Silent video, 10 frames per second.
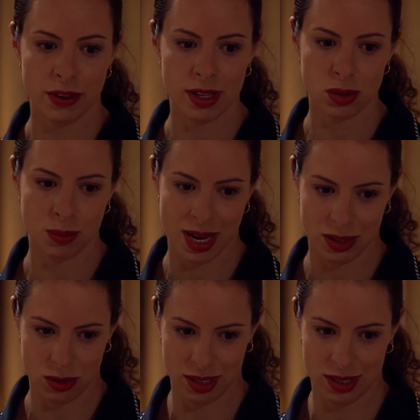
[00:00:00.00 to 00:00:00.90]
não faço
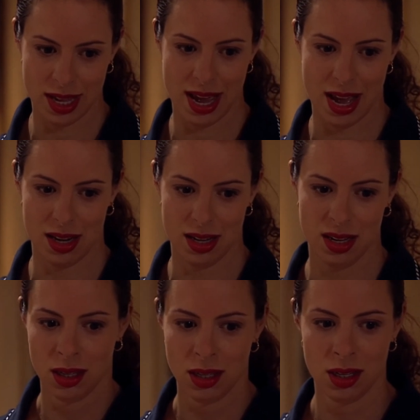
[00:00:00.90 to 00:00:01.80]
mais, dona Estela.
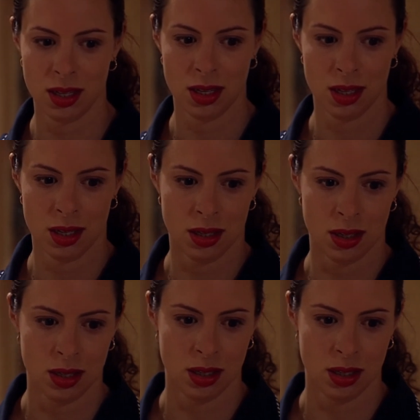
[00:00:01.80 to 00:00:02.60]
Sabe que você tem vergonha